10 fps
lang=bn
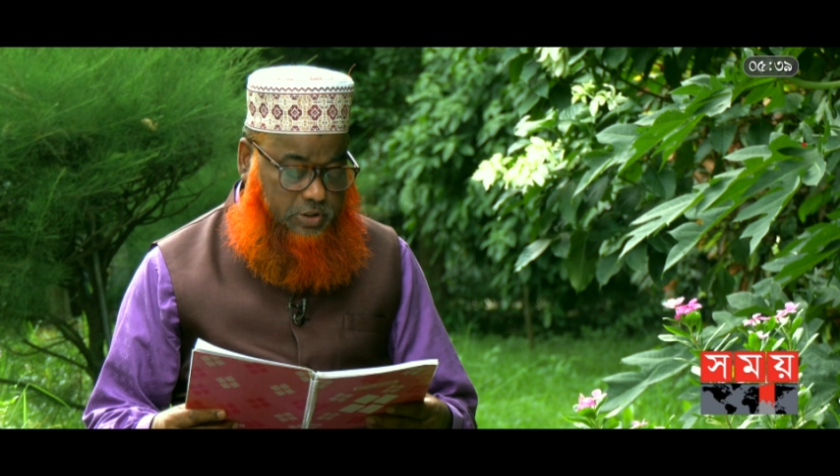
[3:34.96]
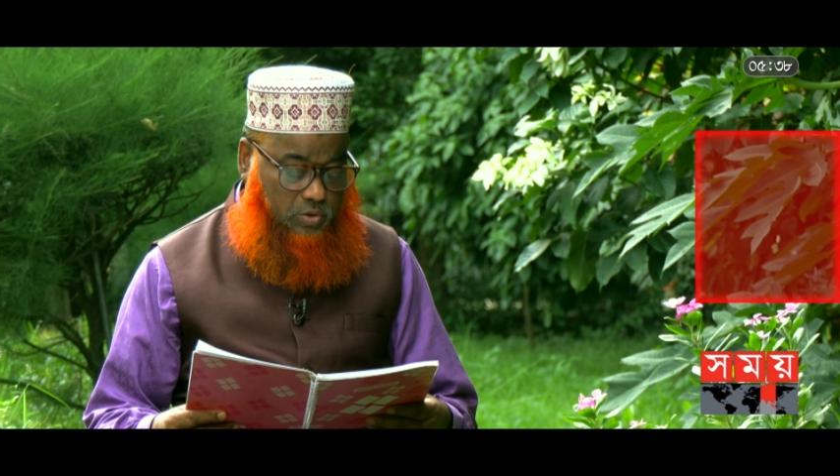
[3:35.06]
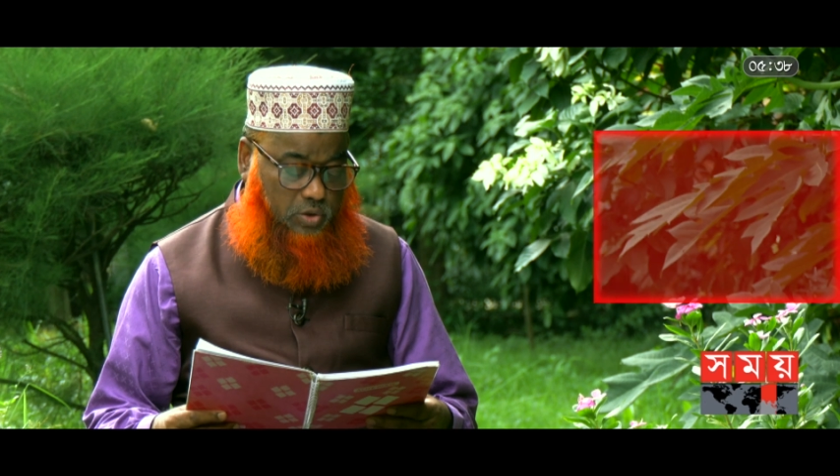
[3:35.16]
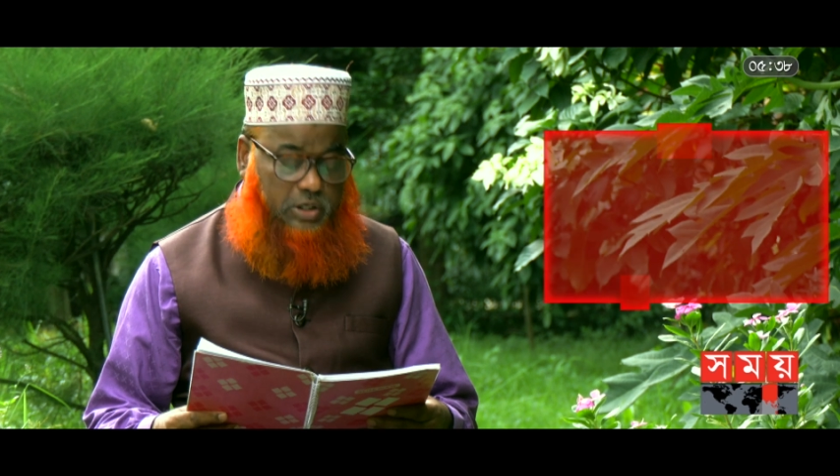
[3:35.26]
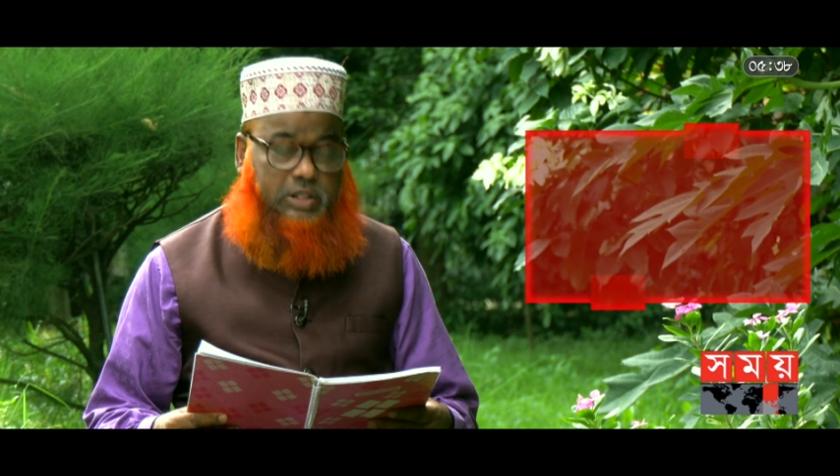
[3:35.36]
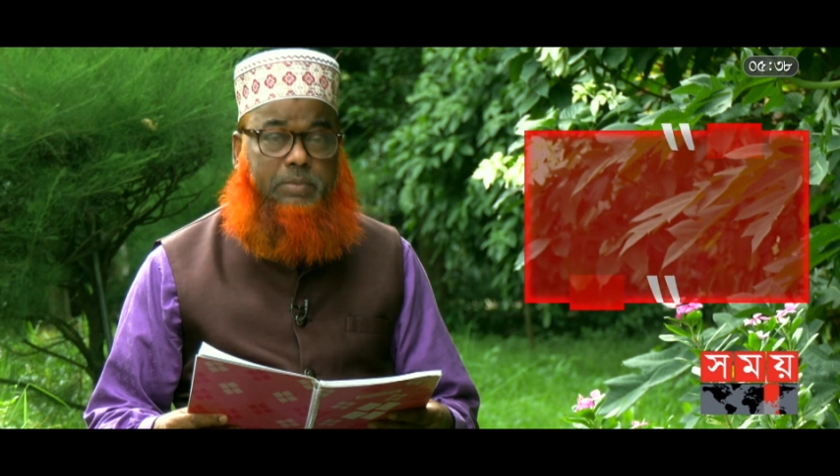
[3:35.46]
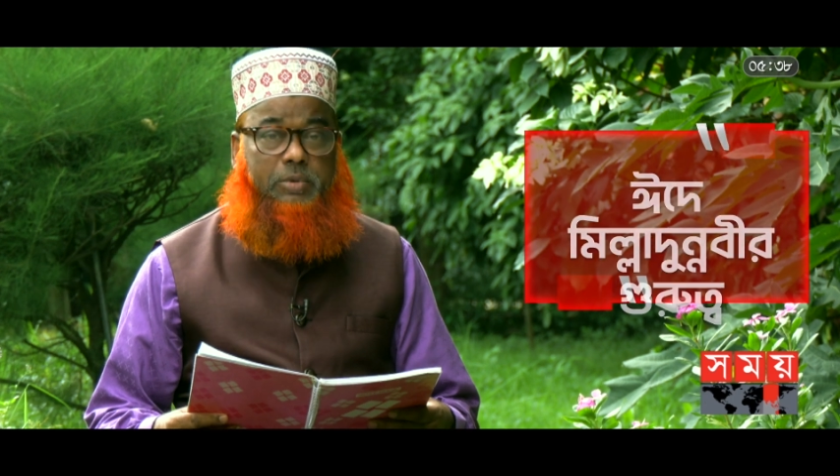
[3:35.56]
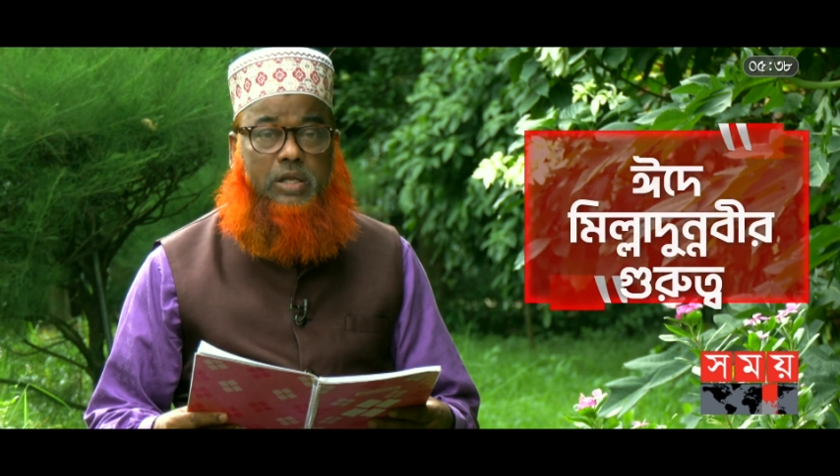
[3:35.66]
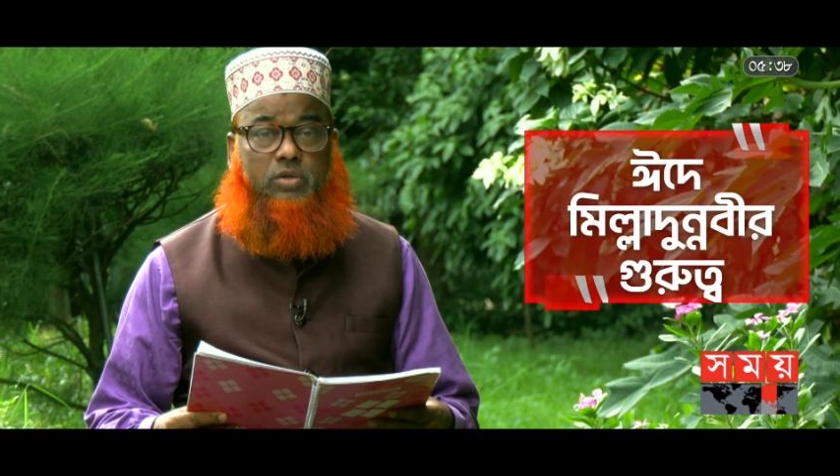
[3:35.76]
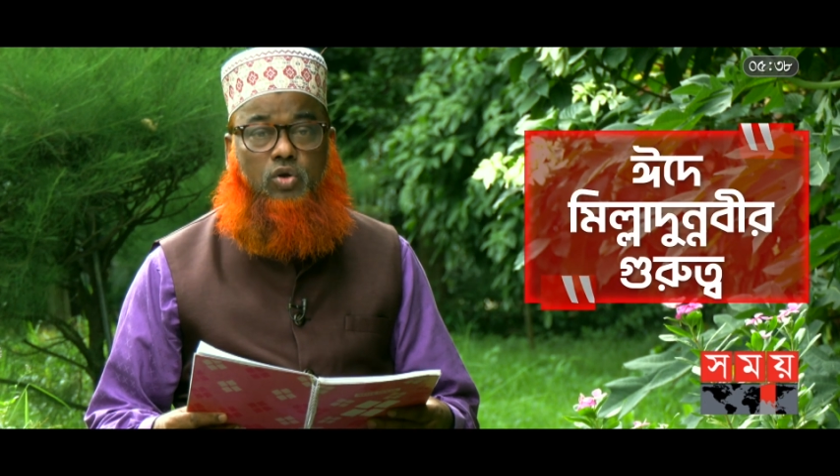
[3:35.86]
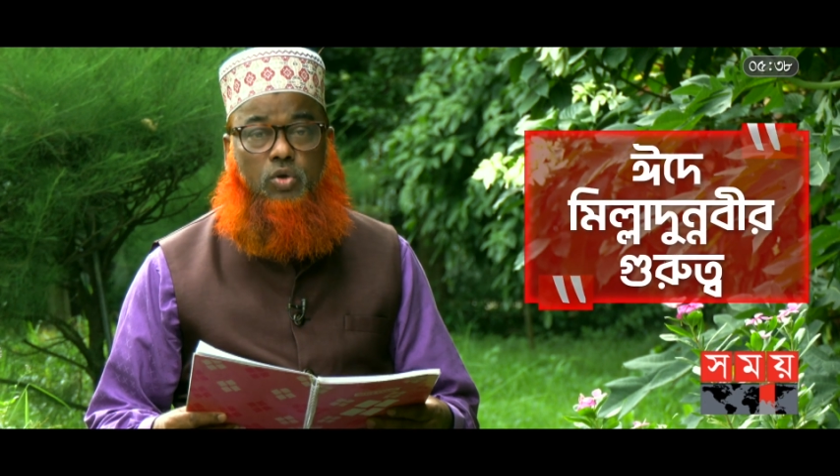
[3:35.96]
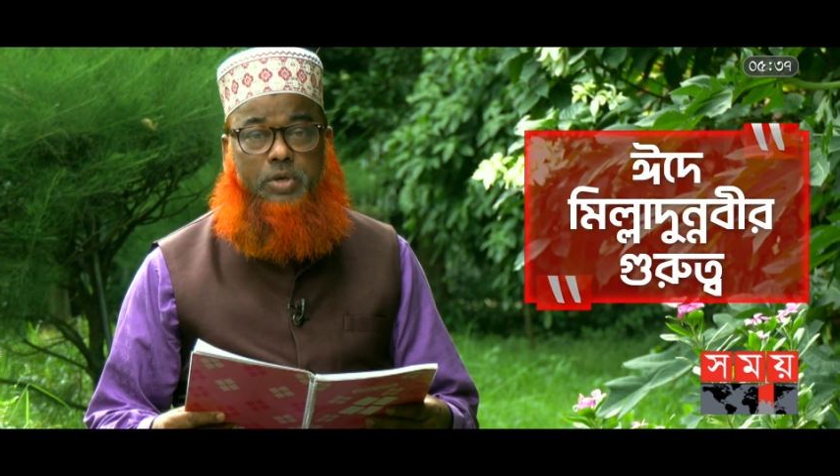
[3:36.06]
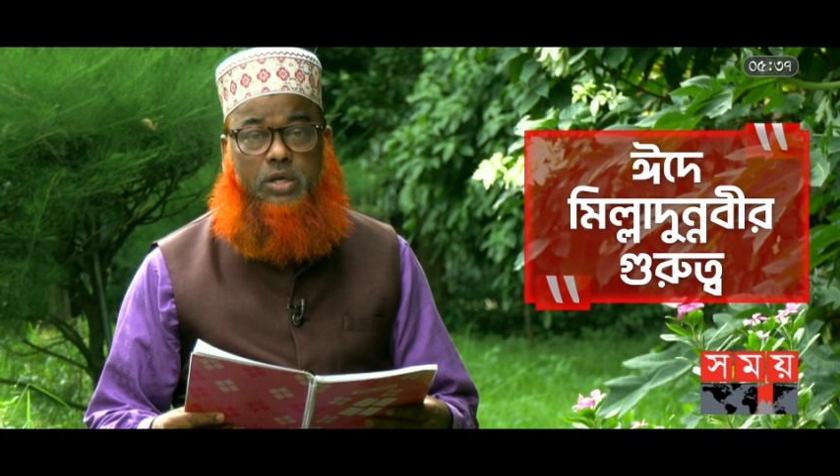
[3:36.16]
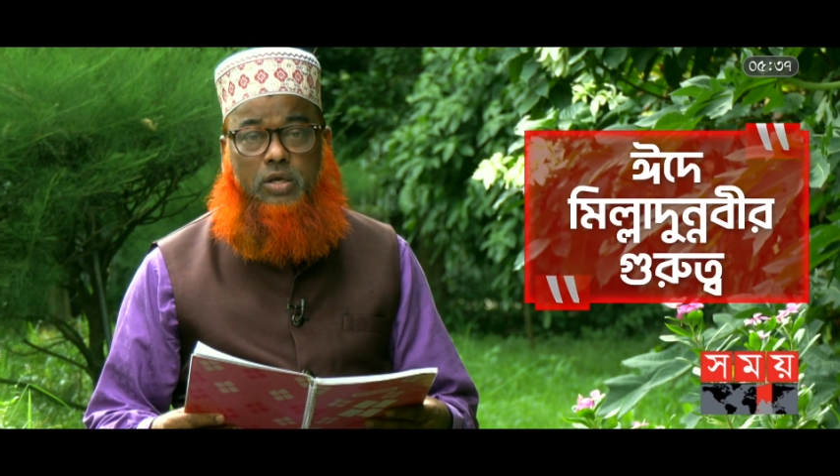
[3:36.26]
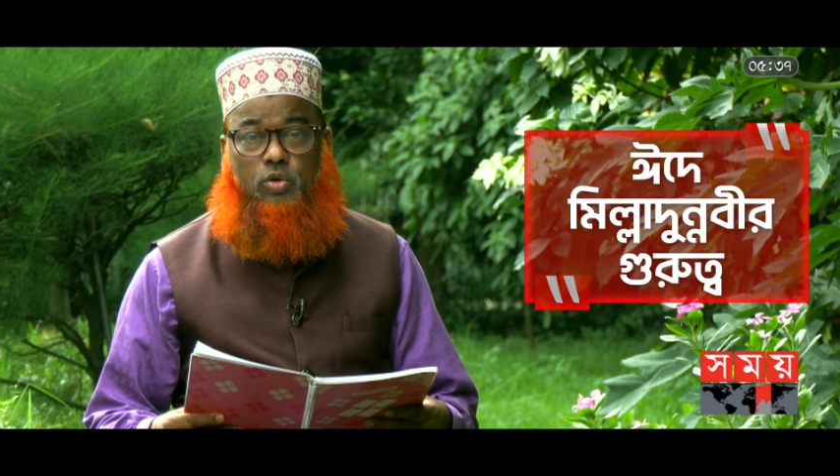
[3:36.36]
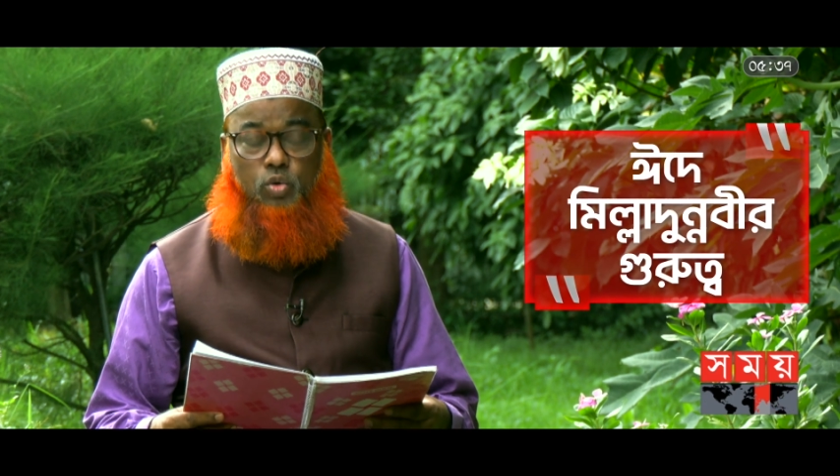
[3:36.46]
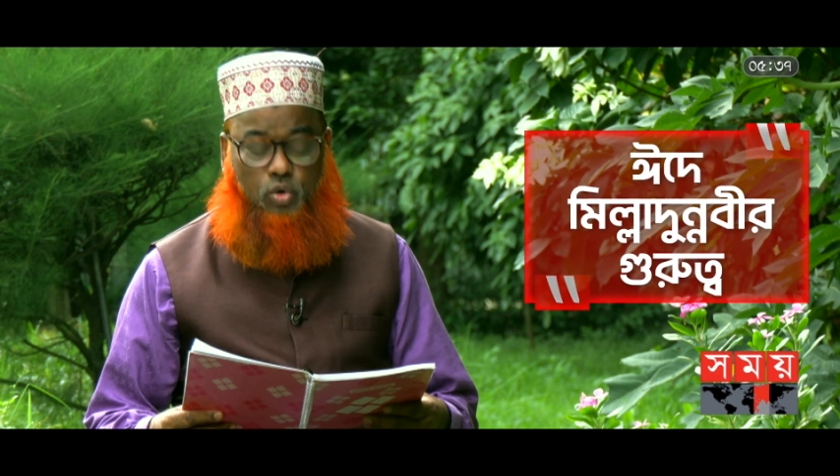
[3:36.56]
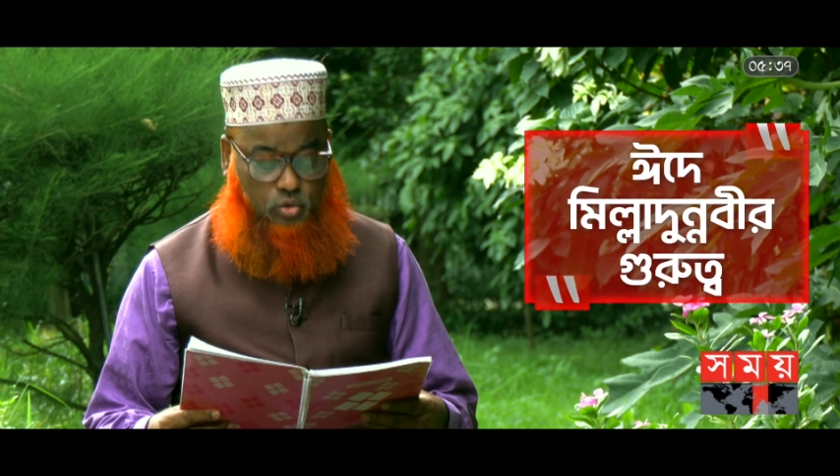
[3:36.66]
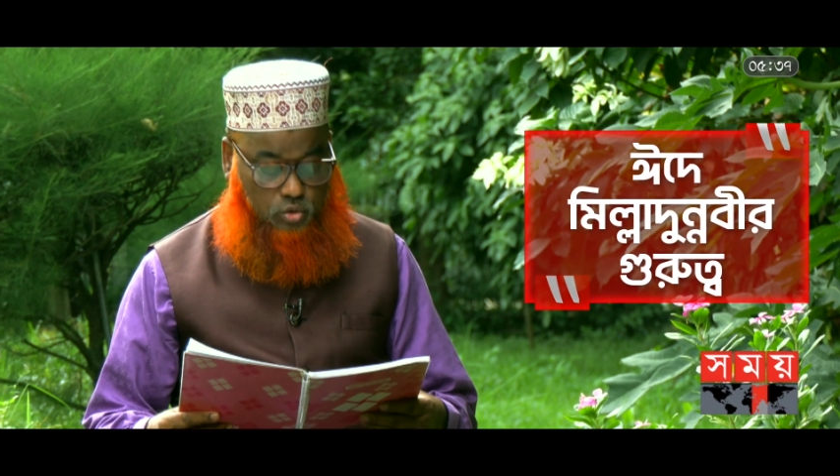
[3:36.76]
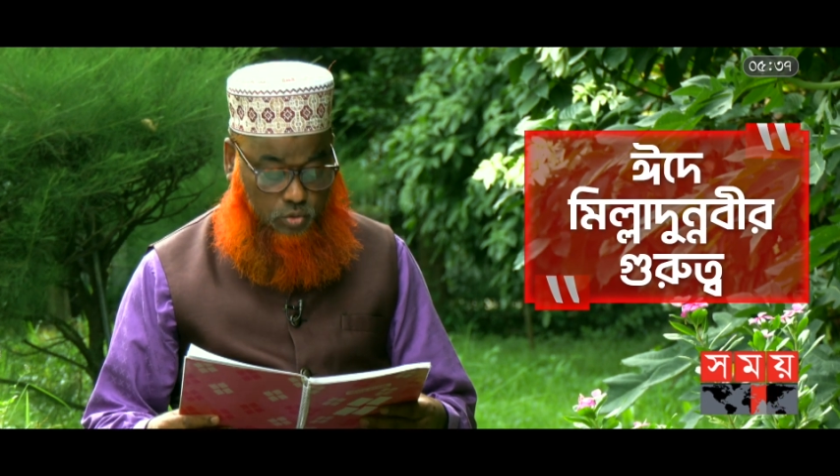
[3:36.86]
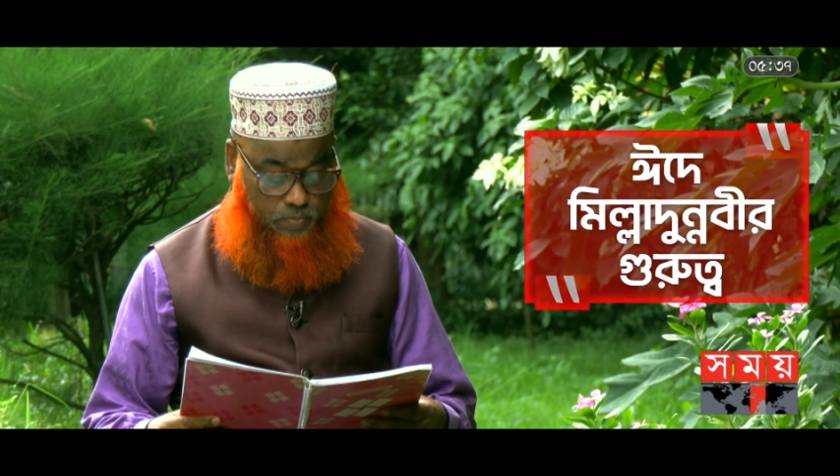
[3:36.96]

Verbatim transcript: সেটি হলো ঈদে নবীর গুরুত্ব